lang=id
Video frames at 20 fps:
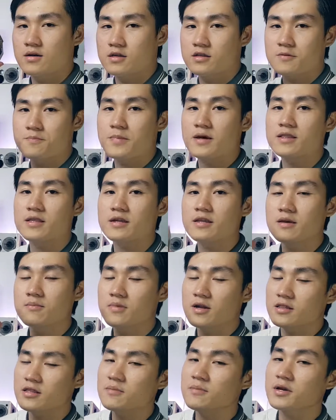kecepatannya
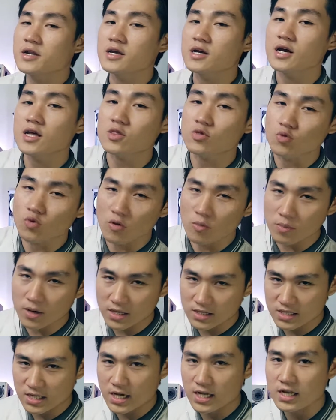berarti meningkat
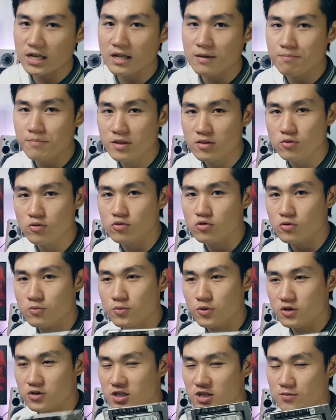12 kali lipat untuk
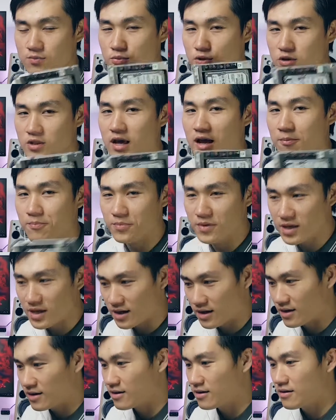proses boot
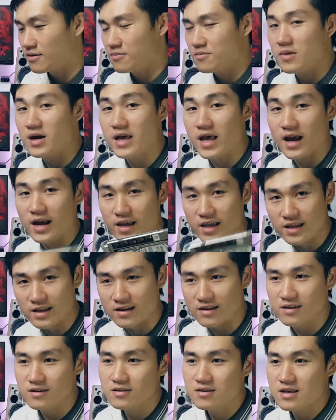up-nya.
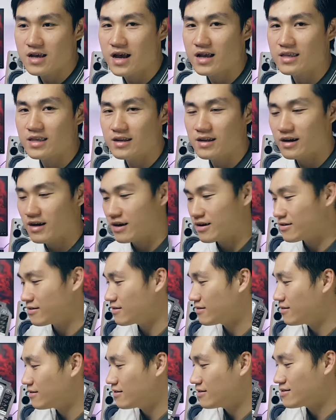Bayangin, hanya dengan
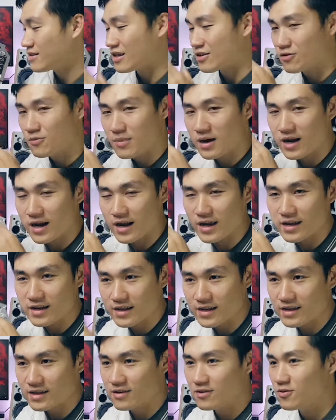satu barang
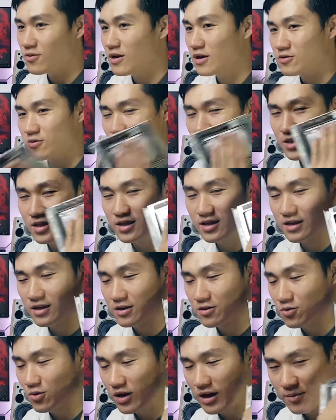ini gue langsung gak jadi
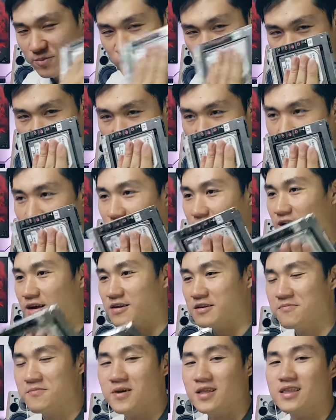jual laptop gue karena
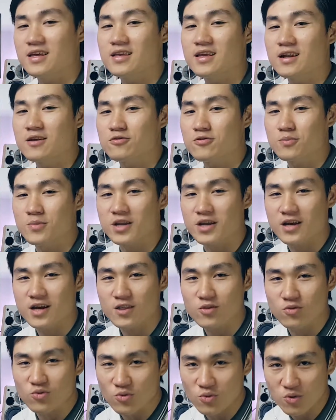kecepatannya langsung
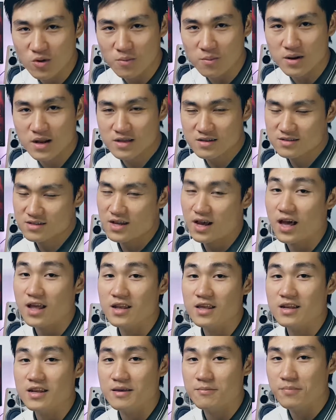meningkat 12
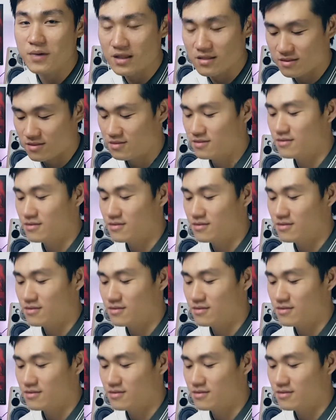kali lipat.